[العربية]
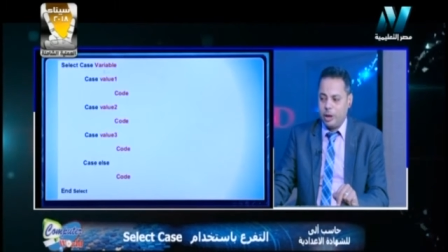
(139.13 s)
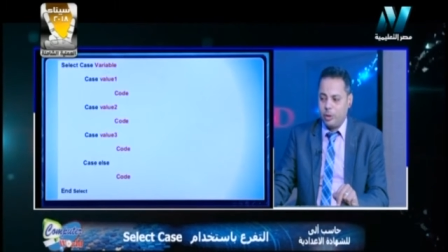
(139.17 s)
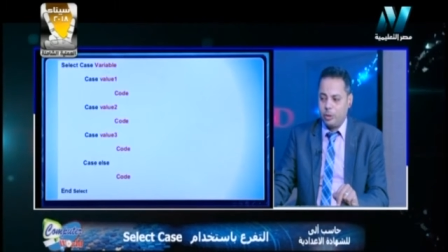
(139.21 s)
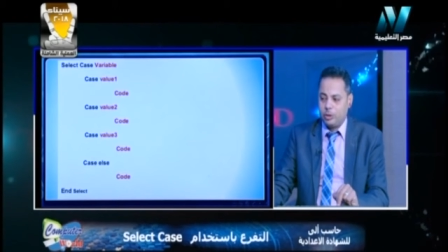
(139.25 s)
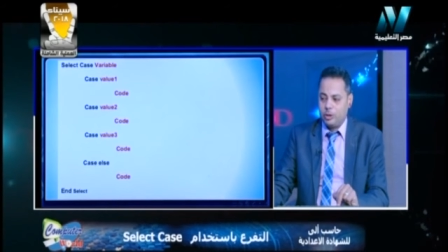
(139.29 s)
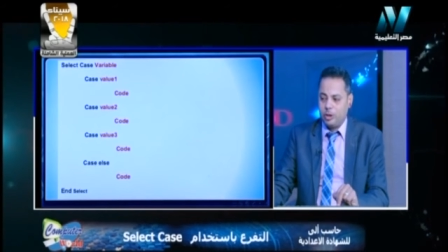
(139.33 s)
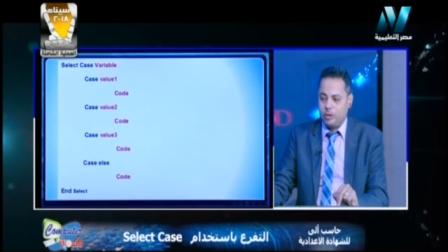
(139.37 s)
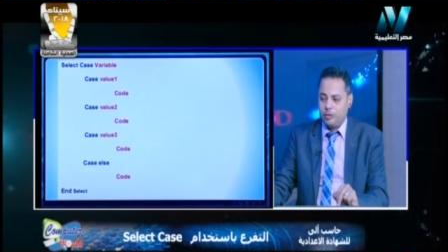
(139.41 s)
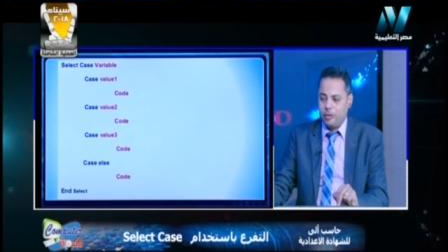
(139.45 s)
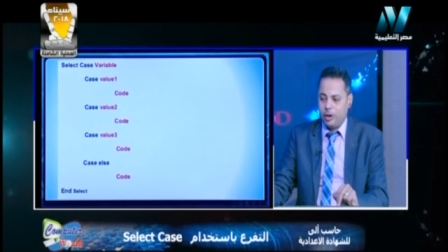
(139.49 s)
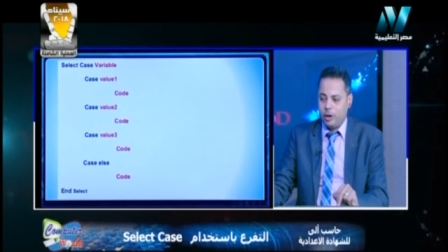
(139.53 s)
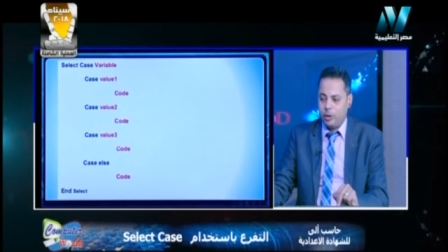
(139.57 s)

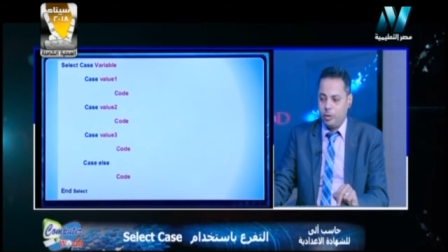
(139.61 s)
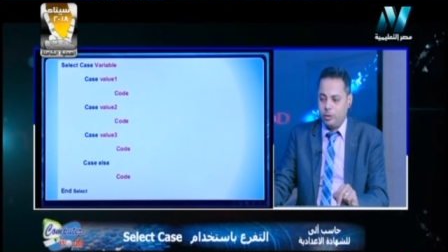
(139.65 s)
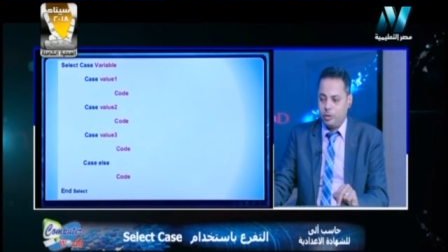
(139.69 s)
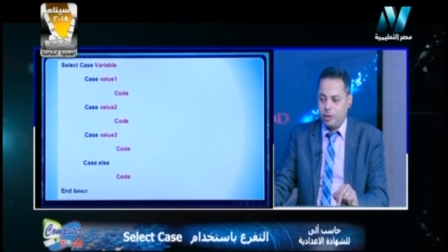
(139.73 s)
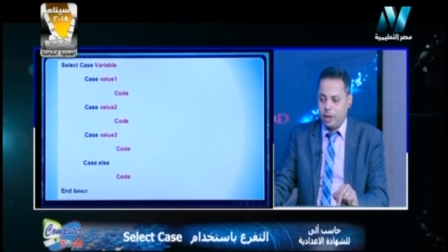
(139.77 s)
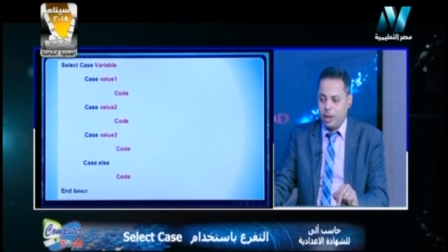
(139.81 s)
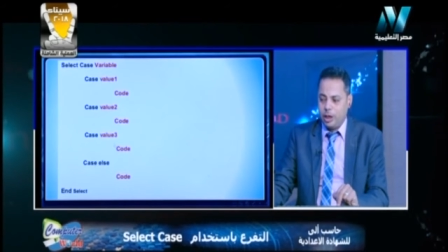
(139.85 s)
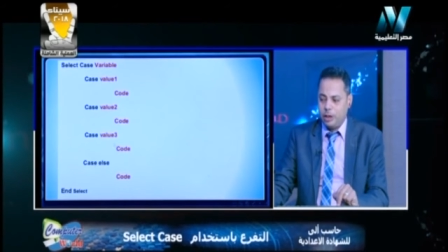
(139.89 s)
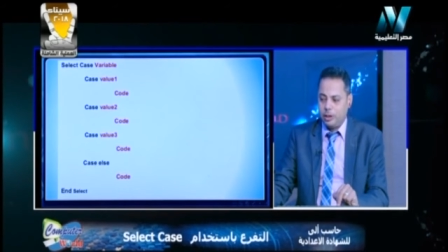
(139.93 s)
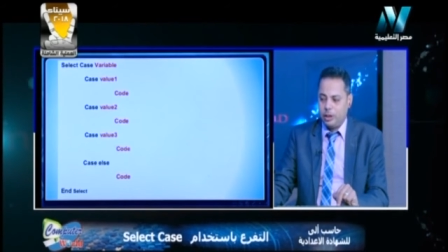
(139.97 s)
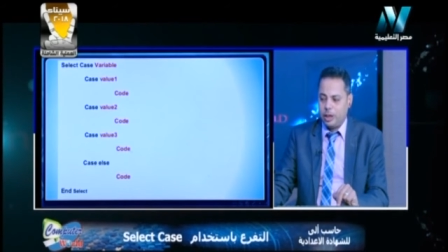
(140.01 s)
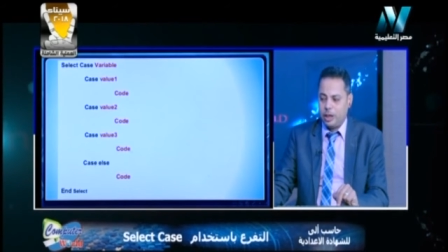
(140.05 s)
الفاليو
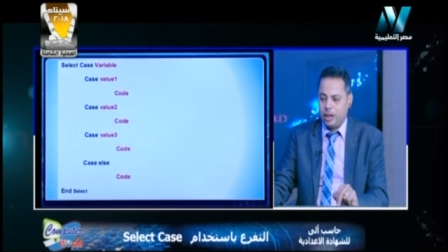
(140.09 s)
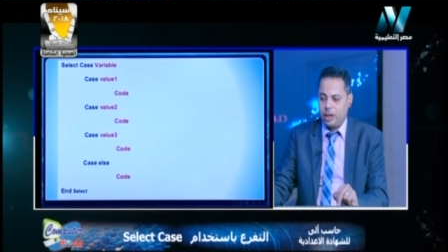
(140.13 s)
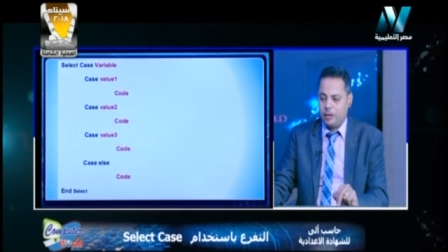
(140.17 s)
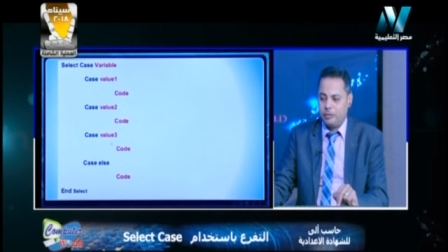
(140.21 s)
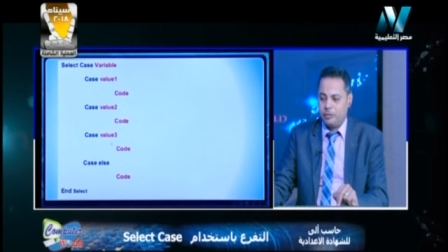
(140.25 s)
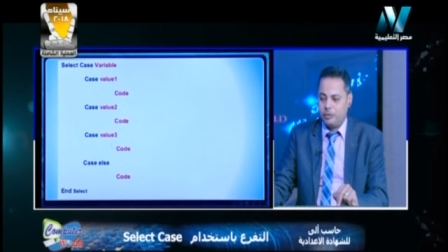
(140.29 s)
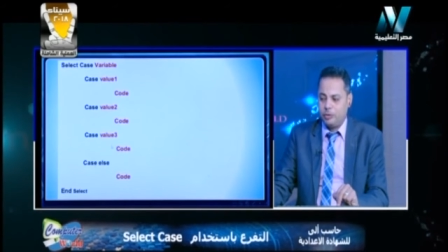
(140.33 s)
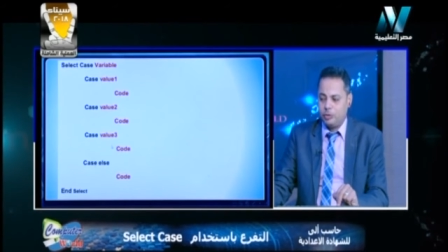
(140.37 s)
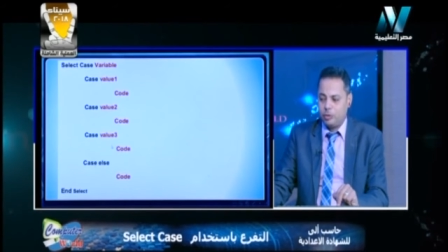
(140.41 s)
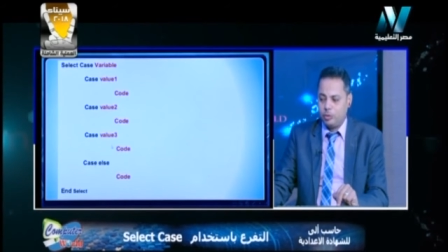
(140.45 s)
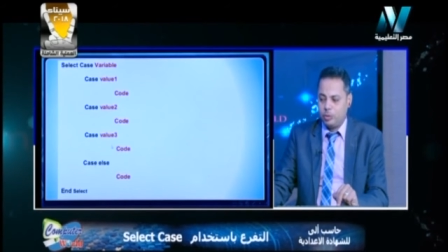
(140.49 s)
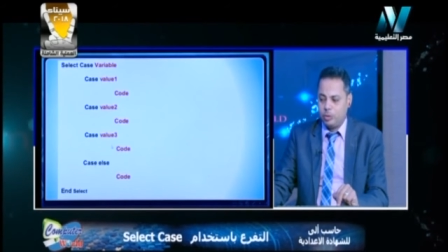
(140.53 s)
الثالث هينفذ
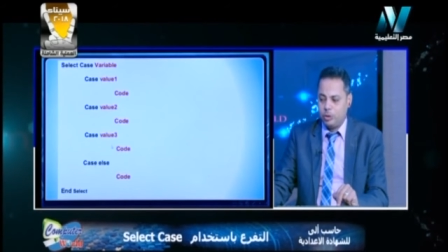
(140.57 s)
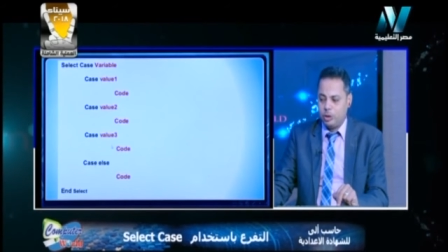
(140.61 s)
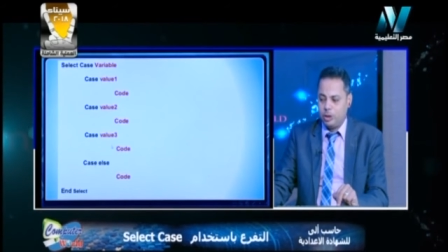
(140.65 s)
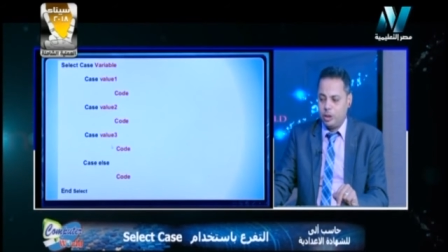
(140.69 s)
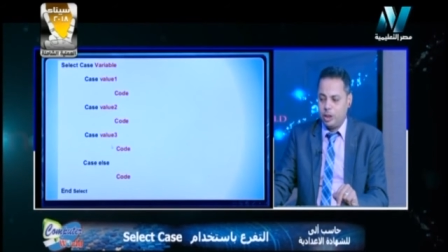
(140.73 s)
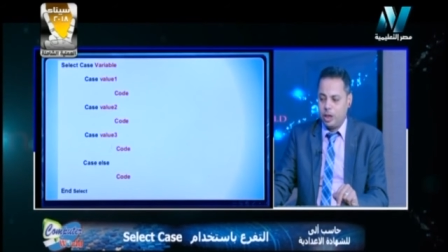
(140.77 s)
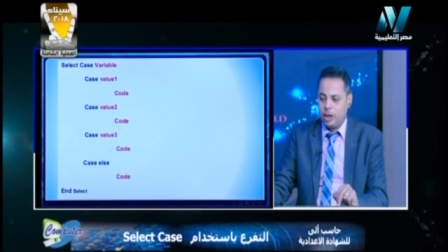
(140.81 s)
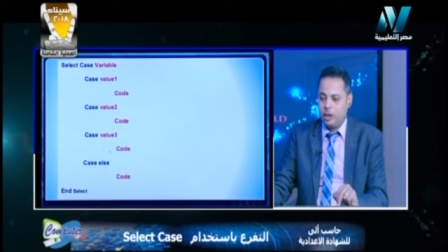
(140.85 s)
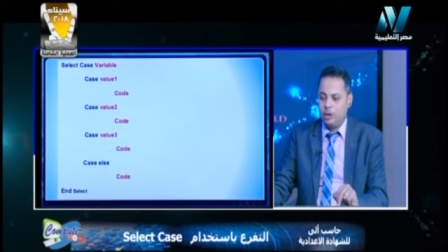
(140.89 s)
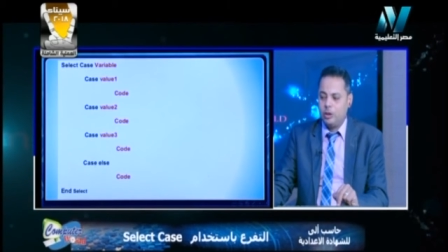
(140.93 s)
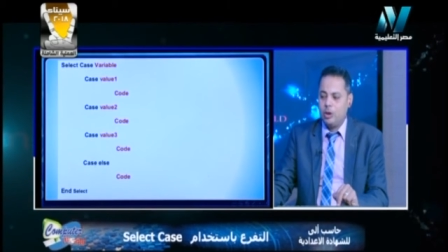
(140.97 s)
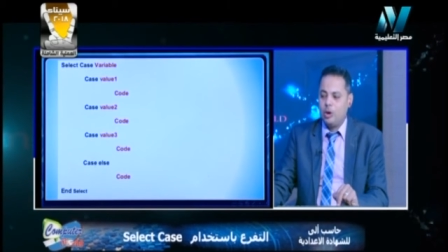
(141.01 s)
الكود
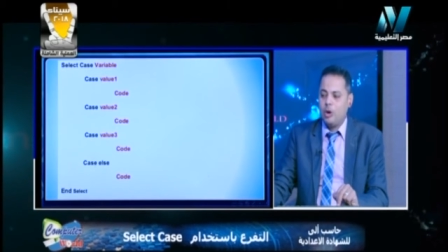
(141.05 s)
الثالث